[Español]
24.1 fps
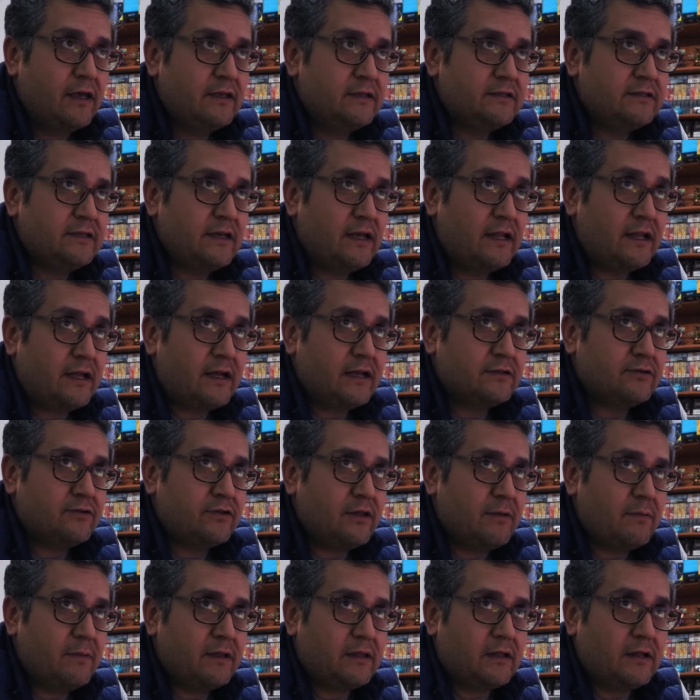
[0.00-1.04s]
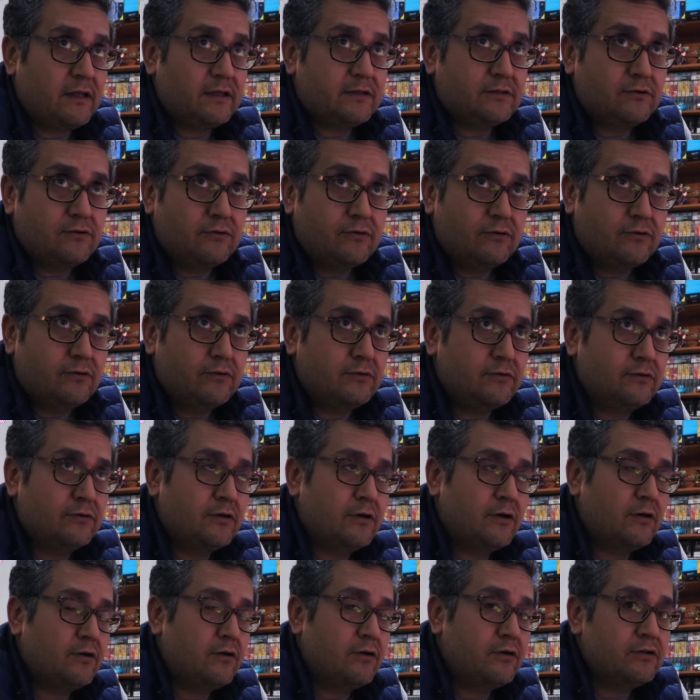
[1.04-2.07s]
sea el caso de Metal Slug,
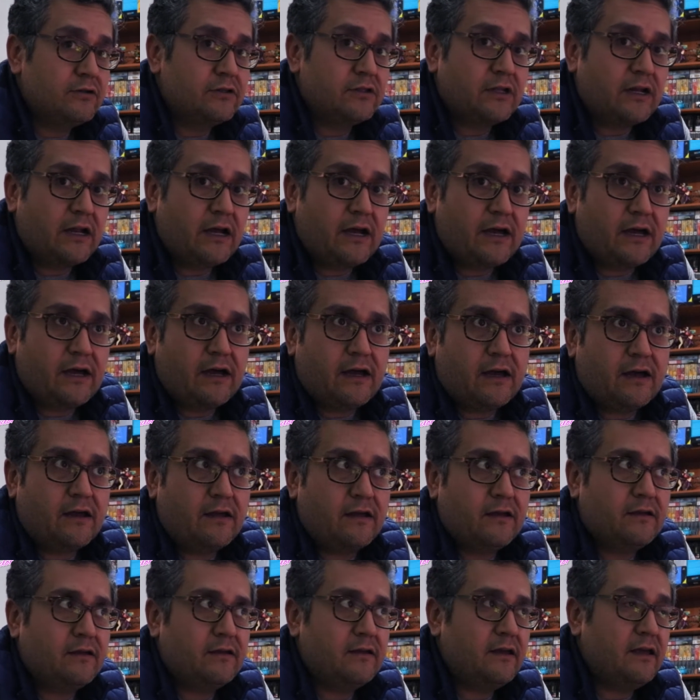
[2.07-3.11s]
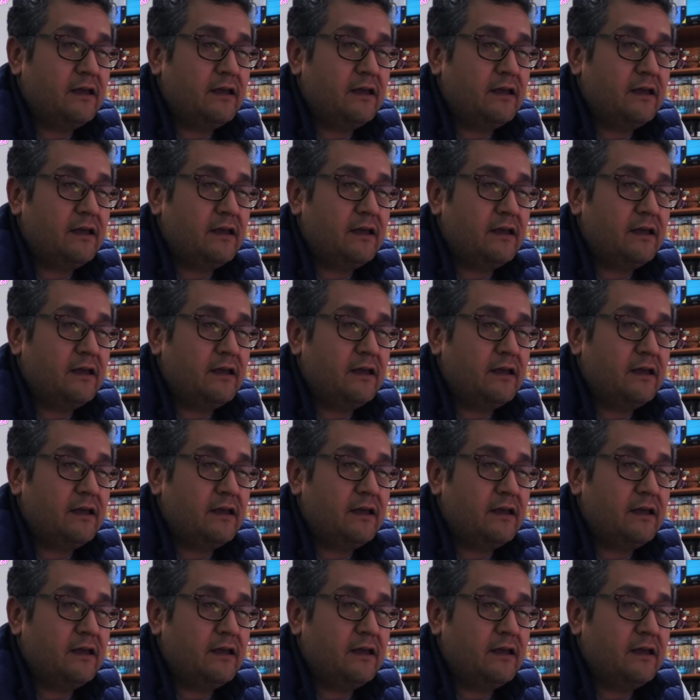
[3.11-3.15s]
Contra,